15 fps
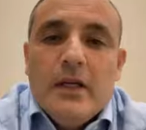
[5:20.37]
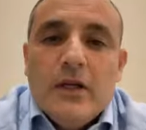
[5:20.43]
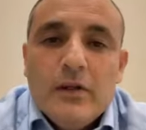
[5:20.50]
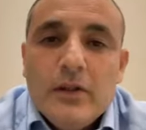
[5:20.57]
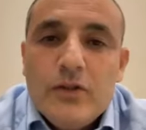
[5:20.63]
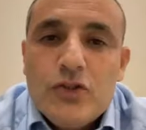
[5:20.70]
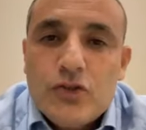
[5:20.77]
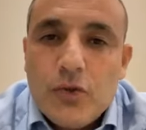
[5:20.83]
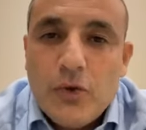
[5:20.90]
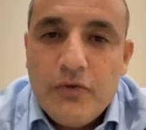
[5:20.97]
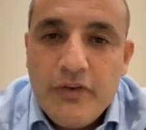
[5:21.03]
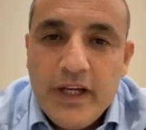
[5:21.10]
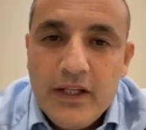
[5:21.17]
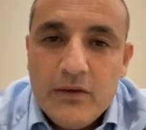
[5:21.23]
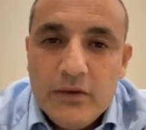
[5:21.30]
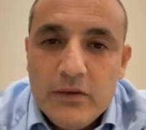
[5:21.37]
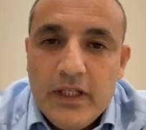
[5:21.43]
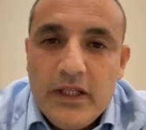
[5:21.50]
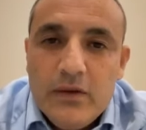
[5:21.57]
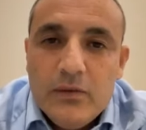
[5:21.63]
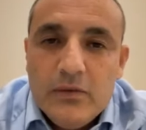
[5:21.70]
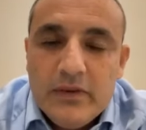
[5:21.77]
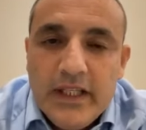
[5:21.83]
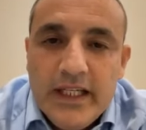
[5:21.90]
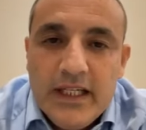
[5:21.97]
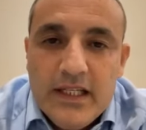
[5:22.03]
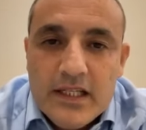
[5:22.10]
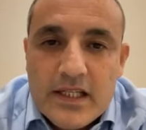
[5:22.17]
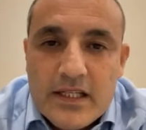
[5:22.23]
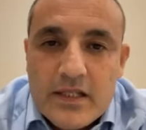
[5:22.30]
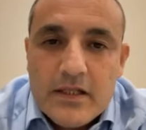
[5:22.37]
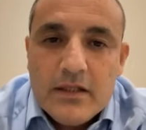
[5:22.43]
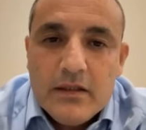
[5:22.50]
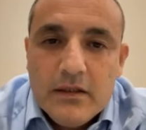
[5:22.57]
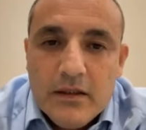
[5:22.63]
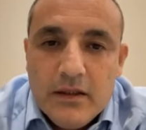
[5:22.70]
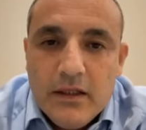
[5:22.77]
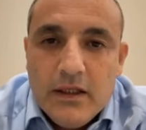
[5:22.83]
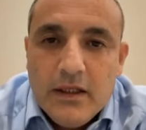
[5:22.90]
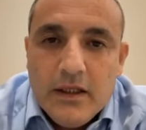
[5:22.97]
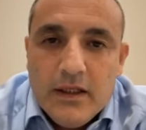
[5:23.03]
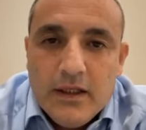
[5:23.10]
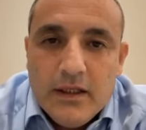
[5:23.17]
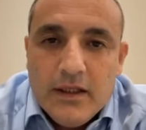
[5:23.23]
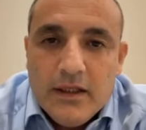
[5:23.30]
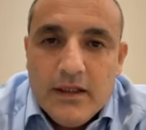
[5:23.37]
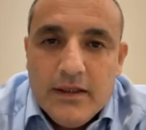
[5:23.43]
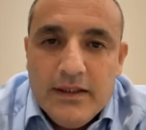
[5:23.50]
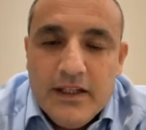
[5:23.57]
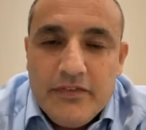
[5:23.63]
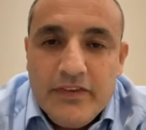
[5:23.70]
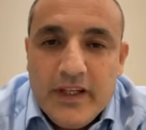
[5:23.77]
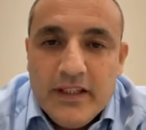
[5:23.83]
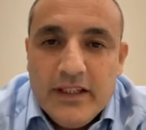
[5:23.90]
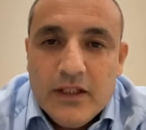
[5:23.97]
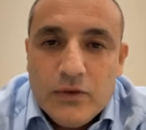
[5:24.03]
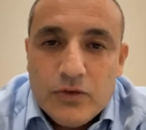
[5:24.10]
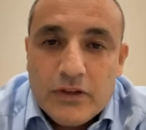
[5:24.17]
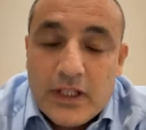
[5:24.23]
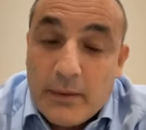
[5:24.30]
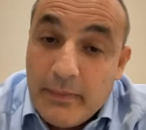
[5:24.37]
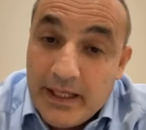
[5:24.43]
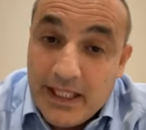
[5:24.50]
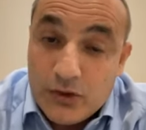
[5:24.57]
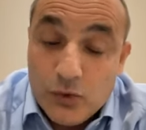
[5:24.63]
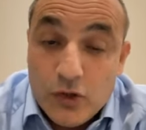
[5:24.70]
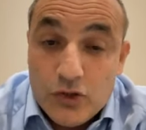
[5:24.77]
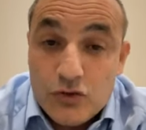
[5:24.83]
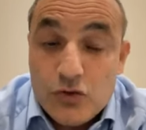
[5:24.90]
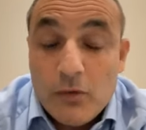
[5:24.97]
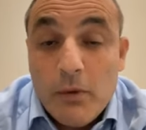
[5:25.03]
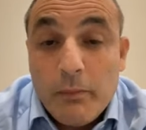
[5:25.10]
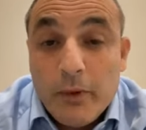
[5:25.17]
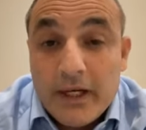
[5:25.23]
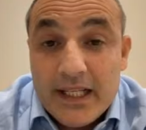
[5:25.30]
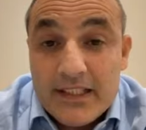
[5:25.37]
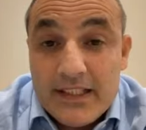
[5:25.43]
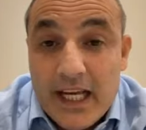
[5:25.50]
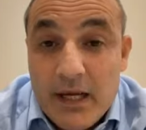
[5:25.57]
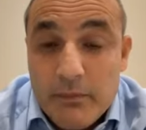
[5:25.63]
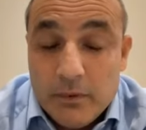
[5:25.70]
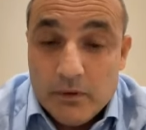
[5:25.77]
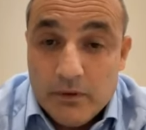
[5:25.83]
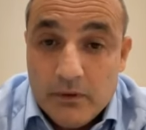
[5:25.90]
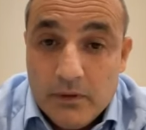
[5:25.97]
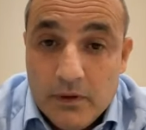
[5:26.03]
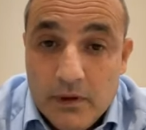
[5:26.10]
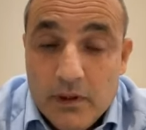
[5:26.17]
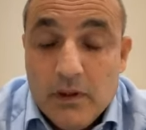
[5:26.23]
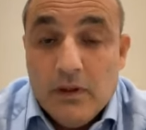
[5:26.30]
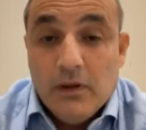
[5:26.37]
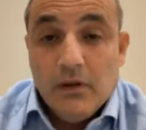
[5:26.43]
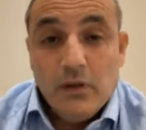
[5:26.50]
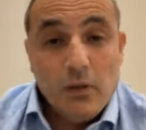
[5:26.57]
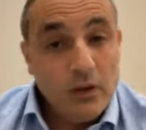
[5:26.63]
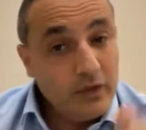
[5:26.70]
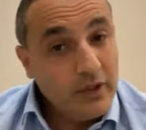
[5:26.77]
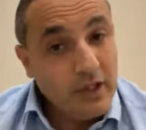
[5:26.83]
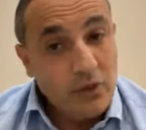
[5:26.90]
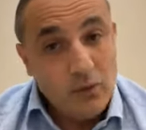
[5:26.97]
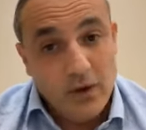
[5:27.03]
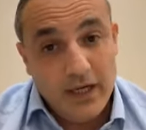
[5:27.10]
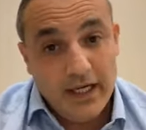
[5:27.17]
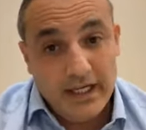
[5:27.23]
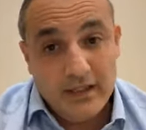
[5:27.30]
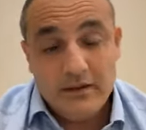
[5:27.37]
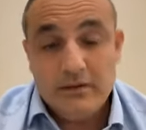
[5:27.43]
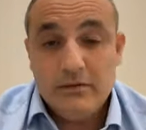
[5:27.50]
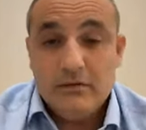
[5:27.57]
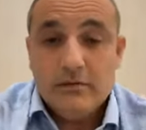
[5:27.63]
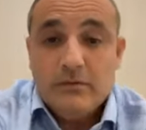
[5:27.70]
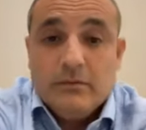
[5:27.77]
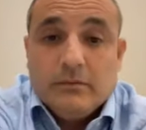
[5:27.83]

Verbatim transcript: eu não estou vendo nenhum deles defender os trabalhadores, como por exemplo, quando agora,